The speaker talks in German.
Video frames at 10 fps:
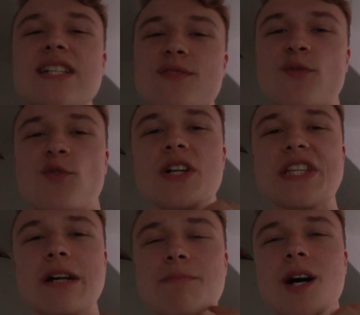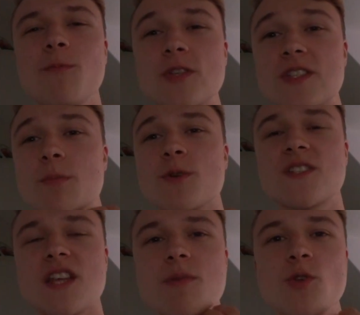dass wir einen Vortrag machen müssen, der
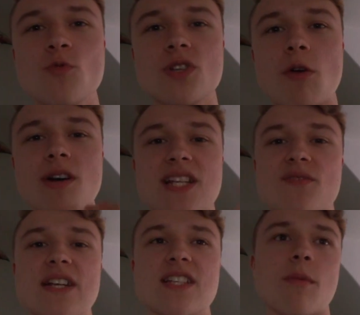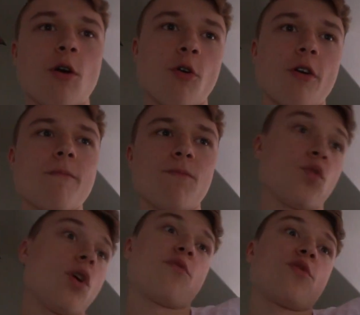muss 10 Minuten dauern, das war es aber auch.
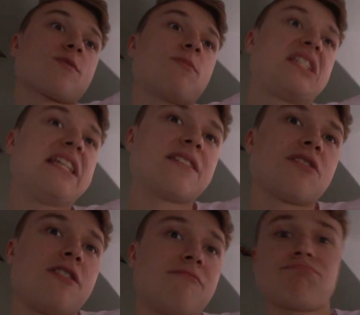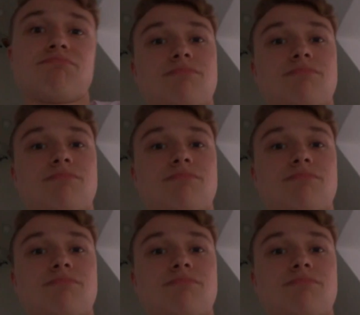Worauf wir uns beziehen sollen,